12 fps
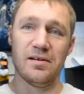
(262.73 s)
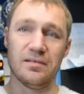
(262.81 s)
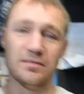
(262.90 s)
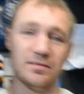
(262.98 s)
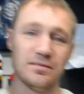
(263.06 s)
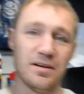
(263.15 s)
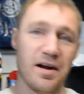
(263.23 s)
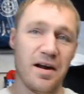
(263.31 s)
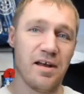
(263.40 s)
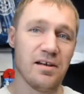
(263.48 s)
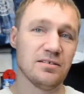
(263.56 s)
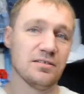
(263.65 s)
Ну это, мне
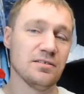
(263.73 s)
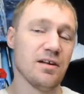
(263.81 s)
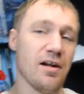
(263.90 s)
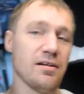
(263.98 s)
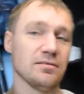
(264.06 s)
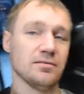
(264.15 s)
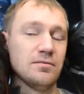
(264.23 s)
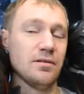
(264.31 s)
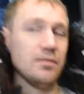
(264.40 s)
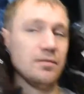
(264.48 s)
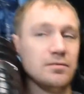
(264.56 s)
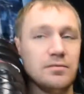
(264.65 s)
кажется, не такой
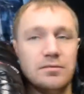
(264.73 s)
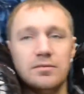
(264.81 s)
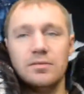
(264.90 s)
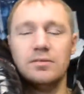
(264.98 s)
минус уж.